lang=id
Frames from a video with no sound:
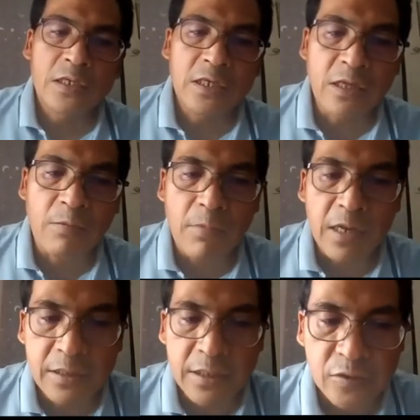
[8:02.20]
Kitab
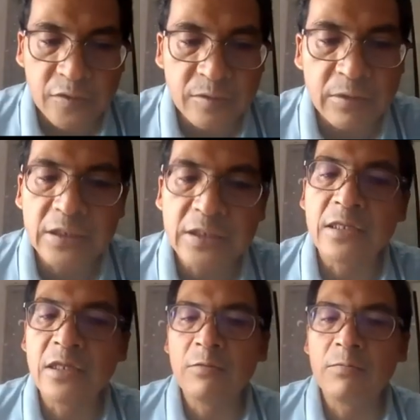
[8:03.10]
Matius
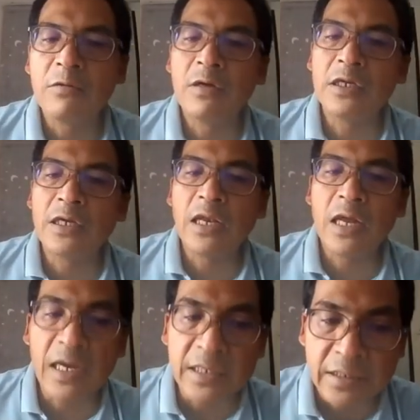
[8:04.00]
mencatat bahwa ia
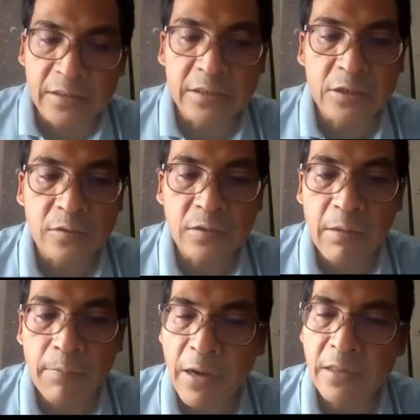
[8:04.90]
lahir di
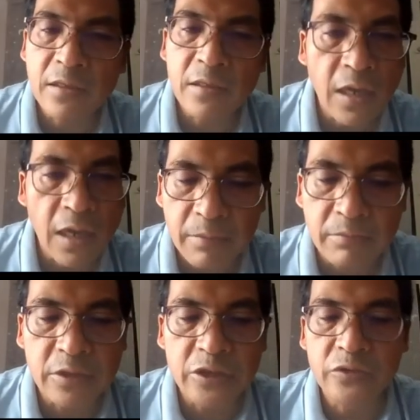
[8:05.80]
kota
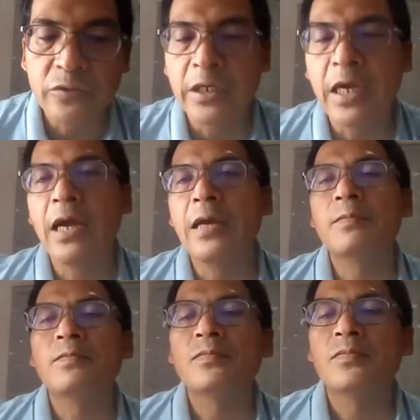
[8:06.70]
Bethlehem di Yudea
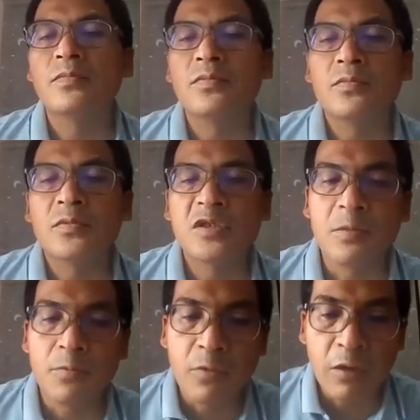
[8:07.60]

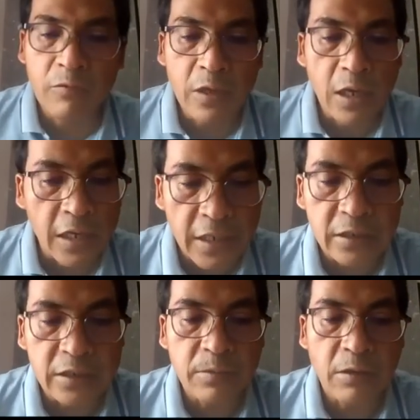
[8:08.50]
sebuah
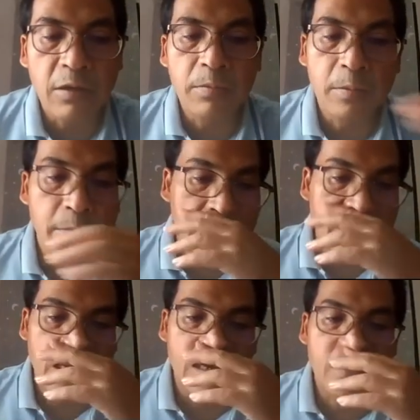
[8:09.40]
wilayah di bawah
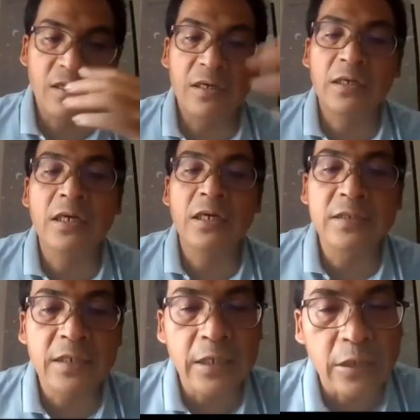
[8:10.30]
pemerintahan
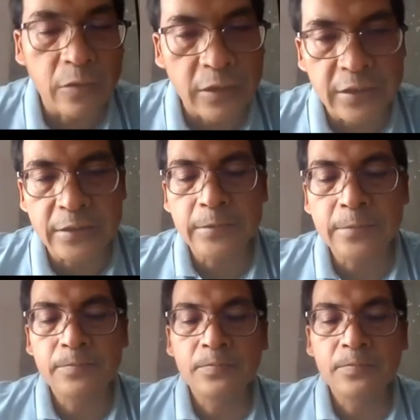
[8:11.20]
Raja Herodes.